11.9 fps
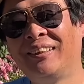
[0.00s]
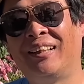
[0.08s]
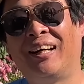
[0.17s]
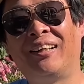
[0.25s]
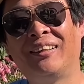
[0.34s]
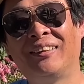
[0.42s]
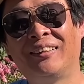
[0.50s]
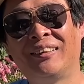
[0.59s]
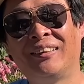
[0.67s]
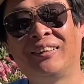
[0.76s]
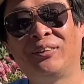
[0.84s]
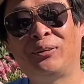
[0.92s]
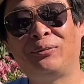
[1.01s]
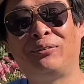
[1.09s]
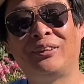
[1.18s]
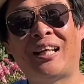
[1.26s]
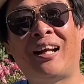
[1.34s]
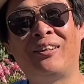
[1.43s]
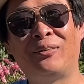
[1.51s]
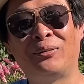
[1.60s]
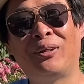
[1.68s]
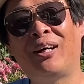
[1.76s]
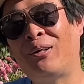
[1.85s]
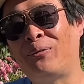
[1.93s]
啊，说复杂了，我
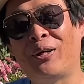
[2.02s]
说哦，